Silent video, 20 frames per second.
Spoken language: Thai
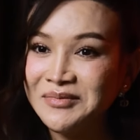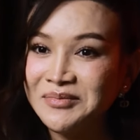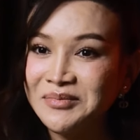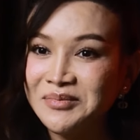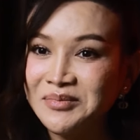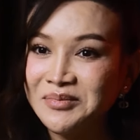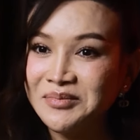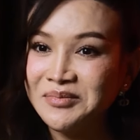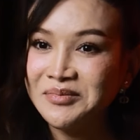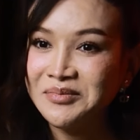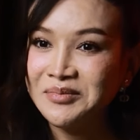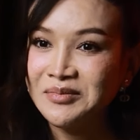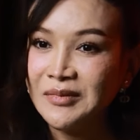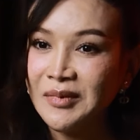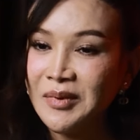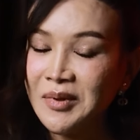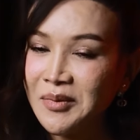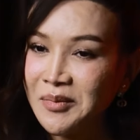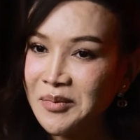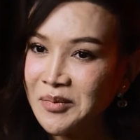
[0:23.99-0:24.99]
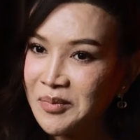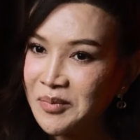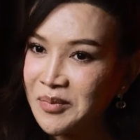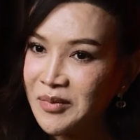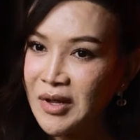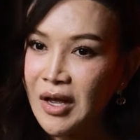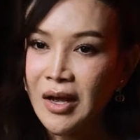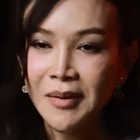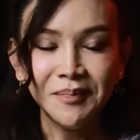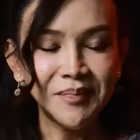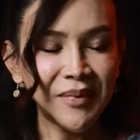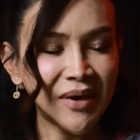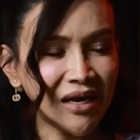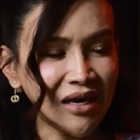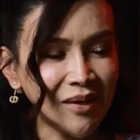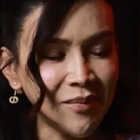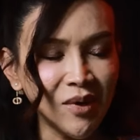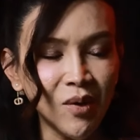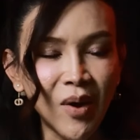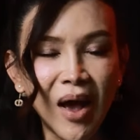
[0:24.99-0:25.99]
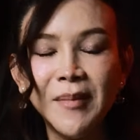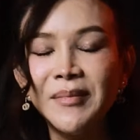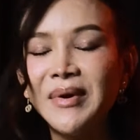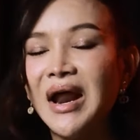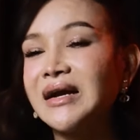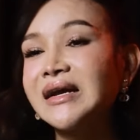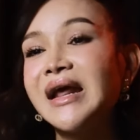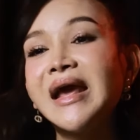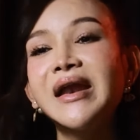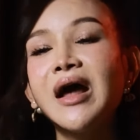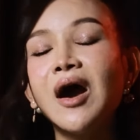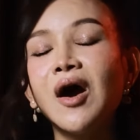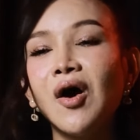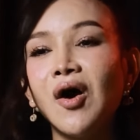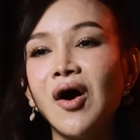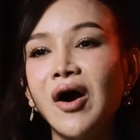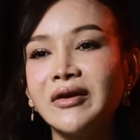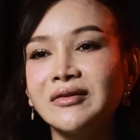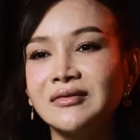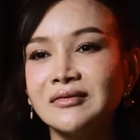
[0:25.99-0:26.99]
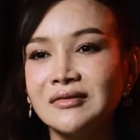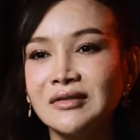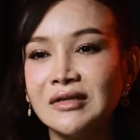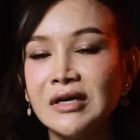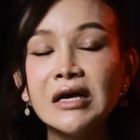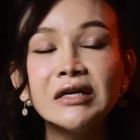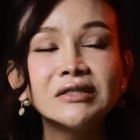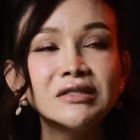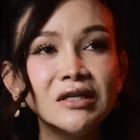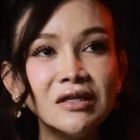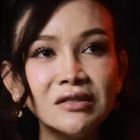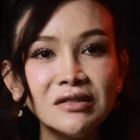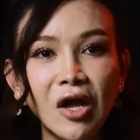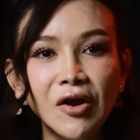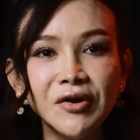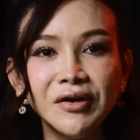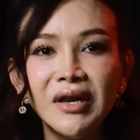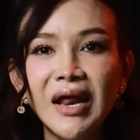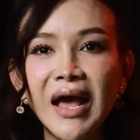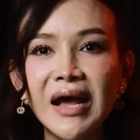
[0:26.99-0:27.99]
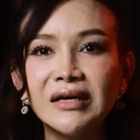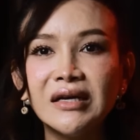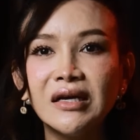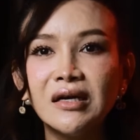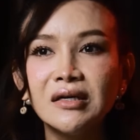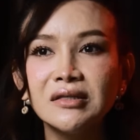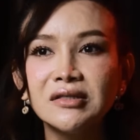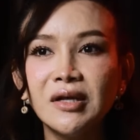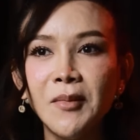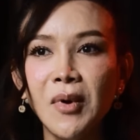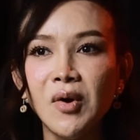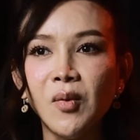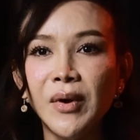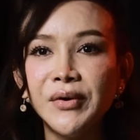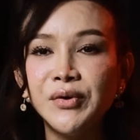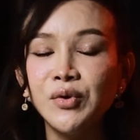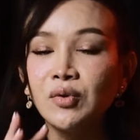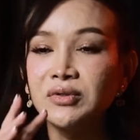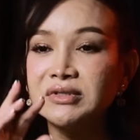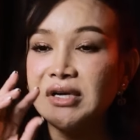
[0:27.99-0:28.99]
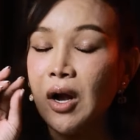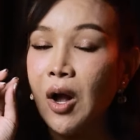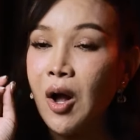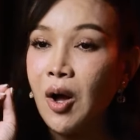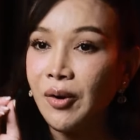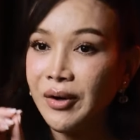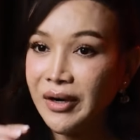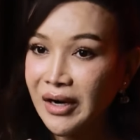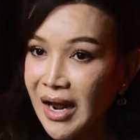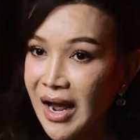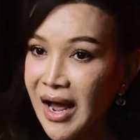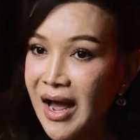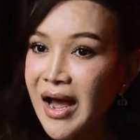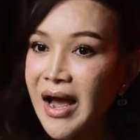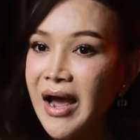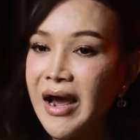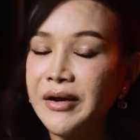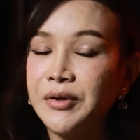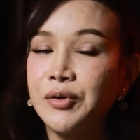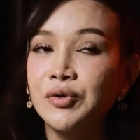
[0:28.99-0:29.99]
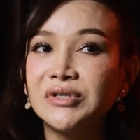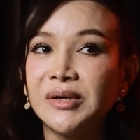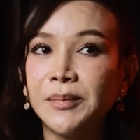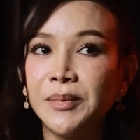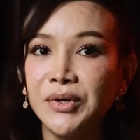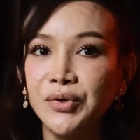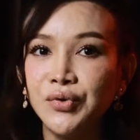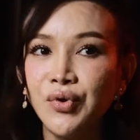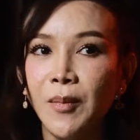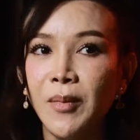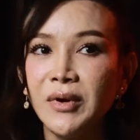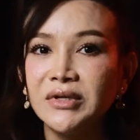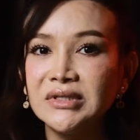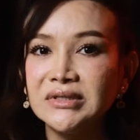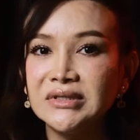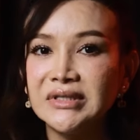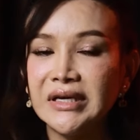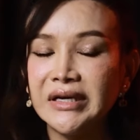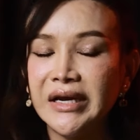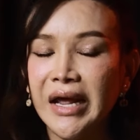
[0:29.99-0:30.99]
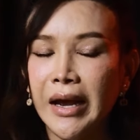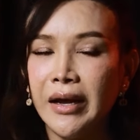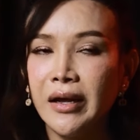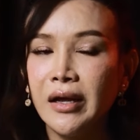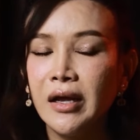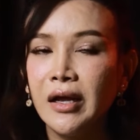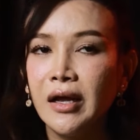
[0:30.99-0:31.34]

จะแบบปีนี้มีความรักนะปีนี้มีความรักแน่นอนซึ่งตอนที่ทักนี้คือต้องบอกว่าดูจากออร่าดูจากพื้นดวงเพราะจริงๆเนี่ย